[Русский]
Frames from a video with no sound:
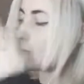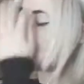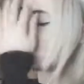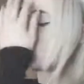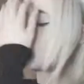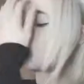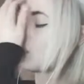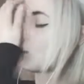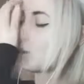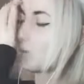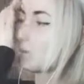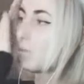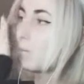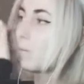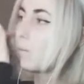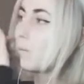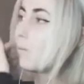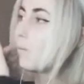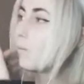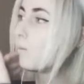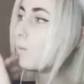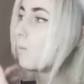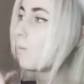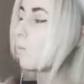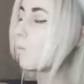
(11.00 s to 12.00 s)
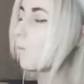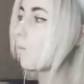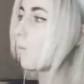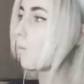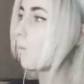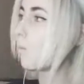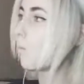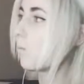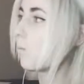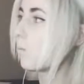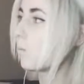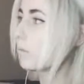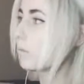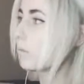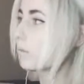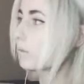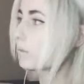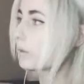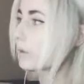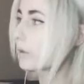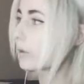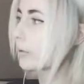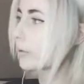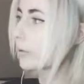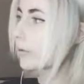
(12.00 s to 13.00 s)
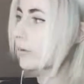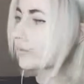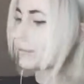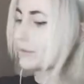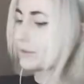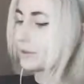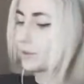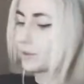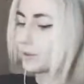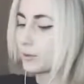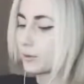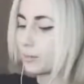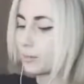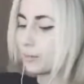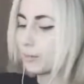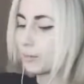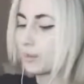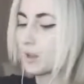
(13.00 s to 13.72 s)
М -м в каком видео?